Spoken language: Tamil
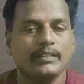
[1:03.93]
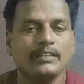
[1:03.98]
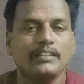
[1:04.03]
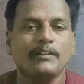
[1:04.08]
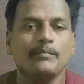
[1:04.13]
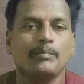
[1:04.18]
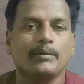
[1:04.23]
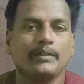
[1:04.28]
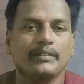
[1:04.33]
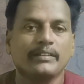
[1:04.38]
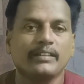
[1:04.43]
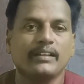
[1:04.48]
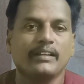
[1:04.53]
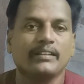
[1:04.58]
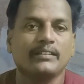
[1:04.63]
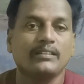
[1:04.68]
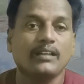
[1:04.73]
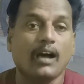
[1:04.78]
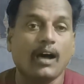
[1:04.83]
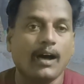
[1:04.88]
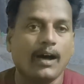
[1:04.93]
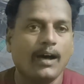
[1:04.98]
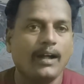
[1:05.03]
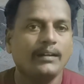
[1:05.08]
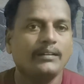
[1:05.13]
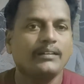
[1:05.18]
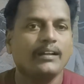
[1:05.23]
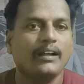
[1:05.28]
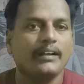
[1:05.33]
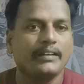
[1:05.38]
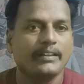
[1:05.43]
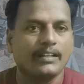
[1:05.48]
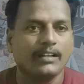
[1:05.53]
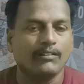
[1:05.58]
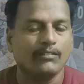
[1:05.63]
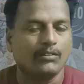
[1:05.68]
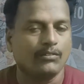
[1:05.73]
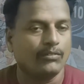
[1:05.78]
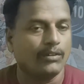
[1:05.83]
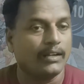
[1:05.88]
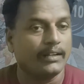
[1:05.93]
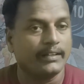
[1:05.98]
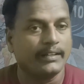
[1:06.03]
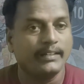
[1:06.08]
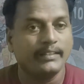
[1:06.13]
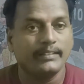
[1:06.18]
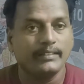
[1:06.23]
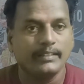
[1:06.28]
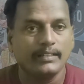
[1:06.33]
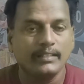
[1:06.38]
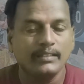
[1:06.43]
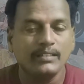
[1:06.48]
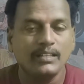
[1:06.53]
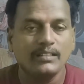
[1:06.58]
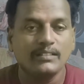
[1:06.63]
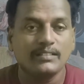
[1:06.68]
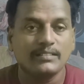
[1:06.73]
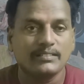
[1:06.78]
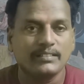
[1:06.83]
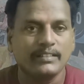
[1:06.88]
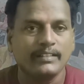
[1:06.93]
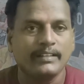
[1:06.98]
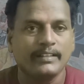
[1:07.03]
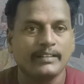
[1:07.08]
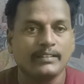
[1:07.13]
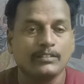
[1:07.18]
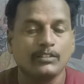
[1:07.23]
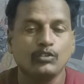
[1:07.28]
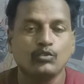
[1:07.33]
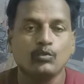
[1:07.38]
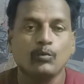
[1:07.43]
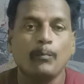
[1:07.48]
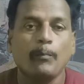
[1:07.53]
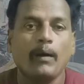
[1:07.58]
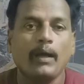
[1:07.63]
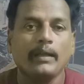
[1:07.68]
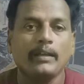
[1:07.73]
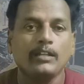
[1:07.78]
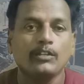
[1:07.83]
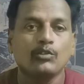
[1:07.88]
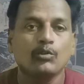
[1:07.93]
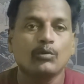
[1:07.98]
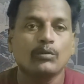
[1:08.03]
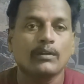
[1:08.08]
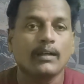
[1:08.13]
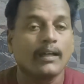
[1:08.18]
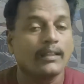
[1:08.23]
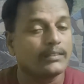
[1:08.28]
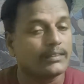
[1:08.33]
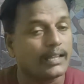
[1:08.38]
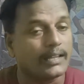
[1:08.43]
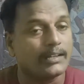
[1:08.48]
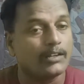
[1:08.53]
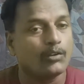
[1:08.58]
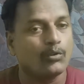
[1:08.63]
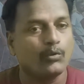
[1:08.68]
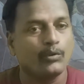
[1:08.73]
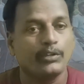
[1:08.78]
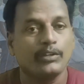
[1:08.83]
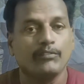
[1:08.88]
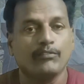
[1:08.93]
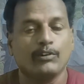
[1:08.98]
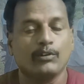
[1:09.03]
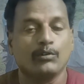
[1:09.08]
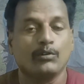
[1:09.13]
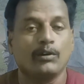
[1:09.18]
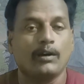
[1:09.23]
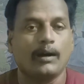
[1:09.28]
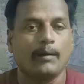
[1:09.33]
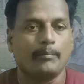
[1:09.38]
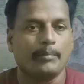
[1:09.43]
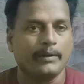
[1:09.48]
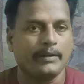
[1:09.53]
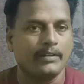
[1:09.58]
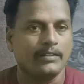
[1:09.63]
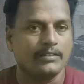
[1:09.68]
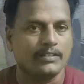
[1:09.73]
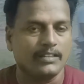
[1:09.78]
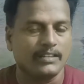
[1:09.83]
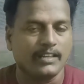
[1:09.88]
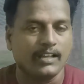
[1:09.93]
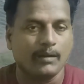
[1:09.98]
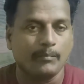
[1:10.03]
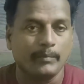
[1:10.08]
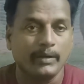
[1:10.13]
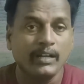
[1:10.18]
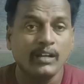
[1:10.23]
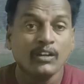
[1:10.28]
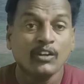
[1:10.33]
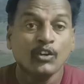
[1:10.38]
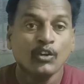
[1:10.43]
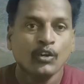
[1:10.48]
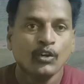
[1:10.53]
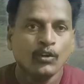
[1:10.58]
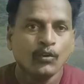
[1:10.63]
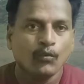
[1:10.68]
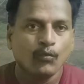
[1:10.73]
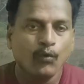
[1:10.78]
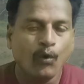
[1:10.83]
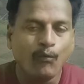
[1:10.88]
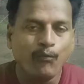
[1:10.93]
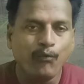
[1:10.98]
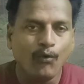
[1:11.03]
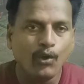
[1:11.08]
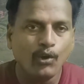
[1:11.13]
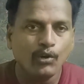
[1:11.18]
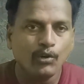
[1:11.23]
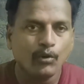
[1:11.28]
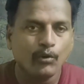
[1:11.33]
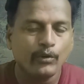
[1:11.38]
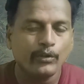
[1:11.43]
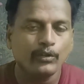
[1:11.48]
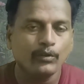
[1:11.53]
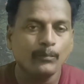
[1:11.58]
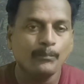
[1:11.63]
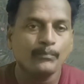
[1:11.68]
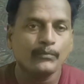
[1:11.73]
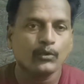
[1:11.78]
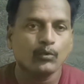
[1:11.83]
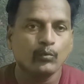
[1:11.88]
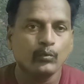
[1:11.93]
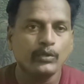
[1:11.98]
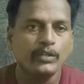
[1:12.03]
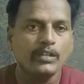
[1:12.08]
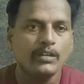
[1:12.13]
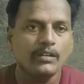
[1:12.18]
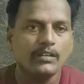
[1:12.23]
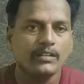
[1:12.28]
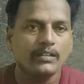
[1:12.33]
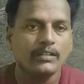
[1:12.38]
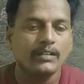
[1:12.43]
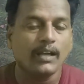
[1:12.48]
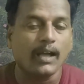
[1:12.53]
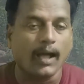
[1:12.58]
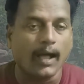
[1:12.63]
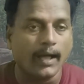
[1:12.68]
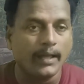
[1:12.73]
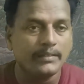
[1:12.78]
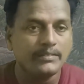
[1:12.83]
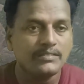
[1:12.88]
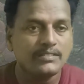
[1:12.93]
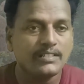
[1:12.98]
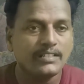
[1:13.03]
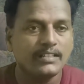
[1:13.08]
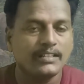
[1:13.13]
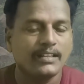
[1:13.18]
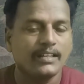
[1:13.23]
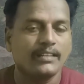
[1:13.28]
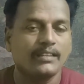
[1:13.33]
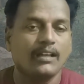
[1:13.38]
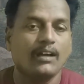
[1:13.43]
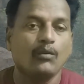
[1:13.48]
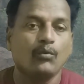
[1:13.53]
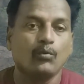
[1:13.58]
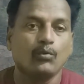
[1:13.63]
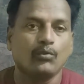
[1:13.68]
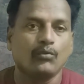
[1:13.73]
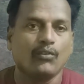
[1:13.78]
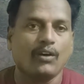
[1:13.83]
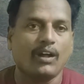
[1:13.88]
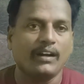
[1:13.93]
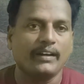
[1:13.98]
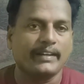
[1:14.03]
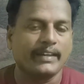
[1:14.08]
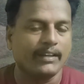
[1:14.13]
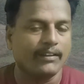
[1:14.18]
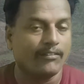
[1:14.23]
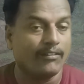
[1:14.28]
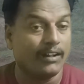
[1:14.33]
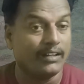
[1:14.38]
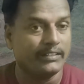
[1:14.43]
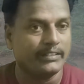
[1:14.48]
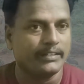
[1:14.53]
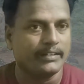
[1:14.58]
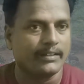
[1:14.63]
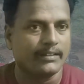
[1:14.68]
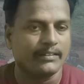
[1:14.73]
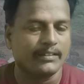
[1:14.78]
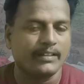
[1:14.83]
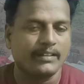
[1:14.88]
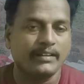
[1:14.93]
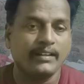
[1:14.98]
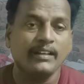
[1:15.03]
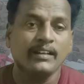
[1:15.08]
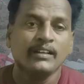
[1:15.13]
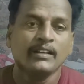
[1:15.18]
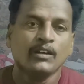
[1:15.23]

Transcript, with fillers: எந்த பகுதியிலேருந்து ஆட்காட்டிகள் வருவாங்க எந்த திசையிலேருந்து துப்பாக்கி தோட்டா தன்னை நோக்கி வரும் அப்படின்னு தெரியாமல் ஒவ்வொரு நொடியும் உயிருக்கு அஞ்சுக்கிட்டே தான் ஒரு வாழ்க்கையை வாழ்ந்துக்கிட்டு இருந்தார்